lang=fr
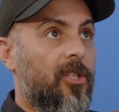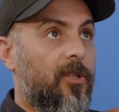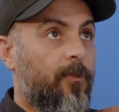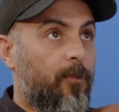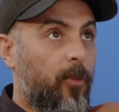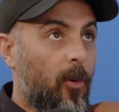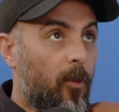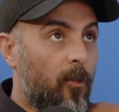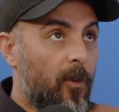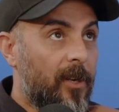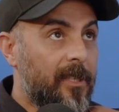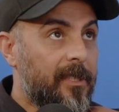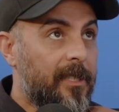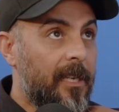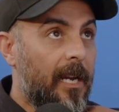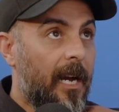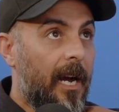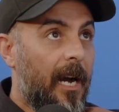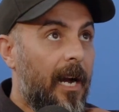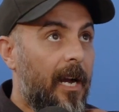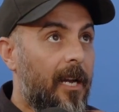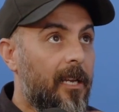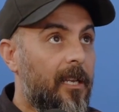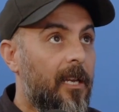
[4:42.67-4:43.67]
pour moi, c'est
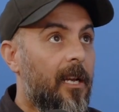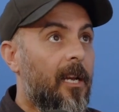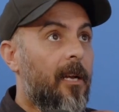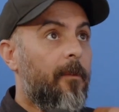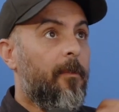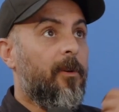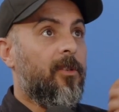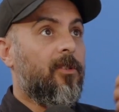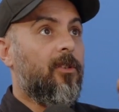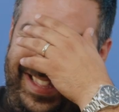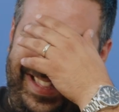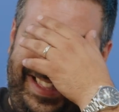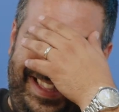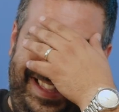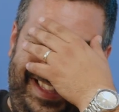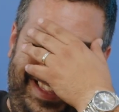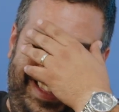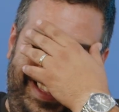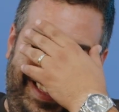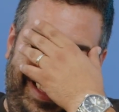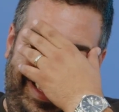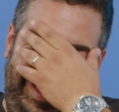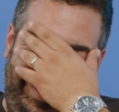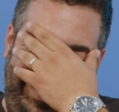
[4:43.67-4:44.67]
Arc parce que tu
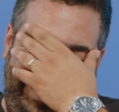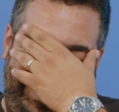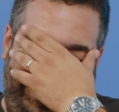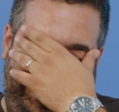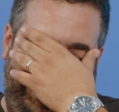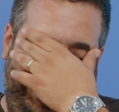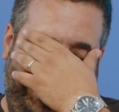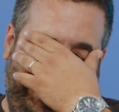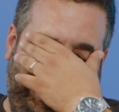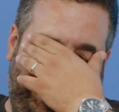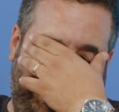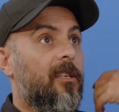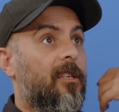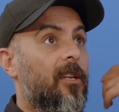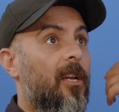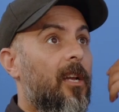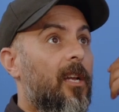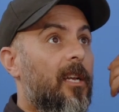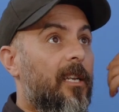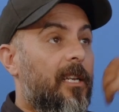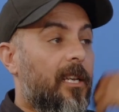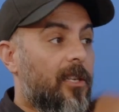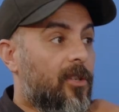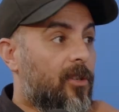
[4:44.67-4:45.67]
sais
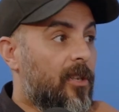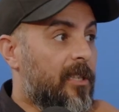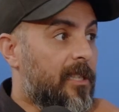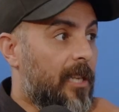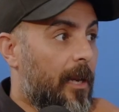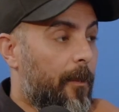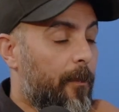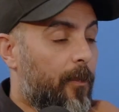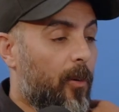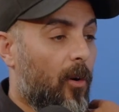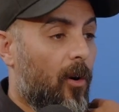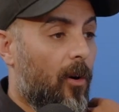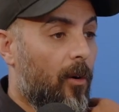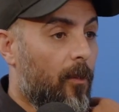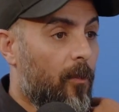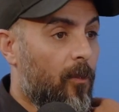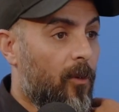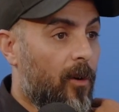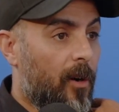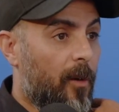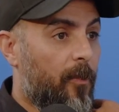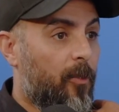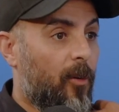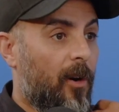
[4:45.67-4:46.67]
qu'est-ce que ça me prend
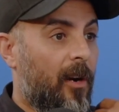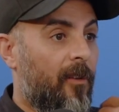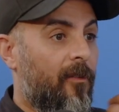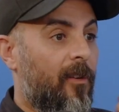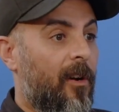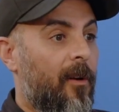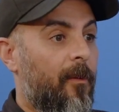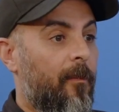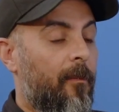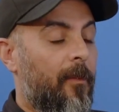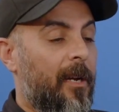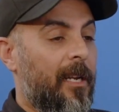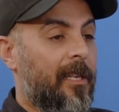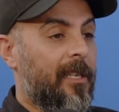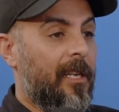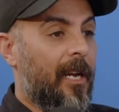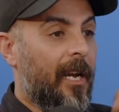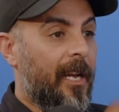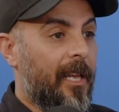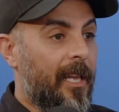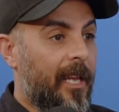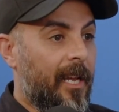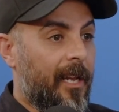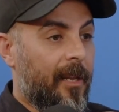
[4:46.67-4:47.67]
moi pour avoir ma
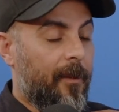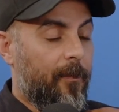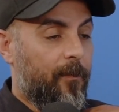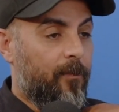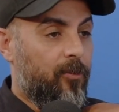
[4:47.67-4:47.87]
carrière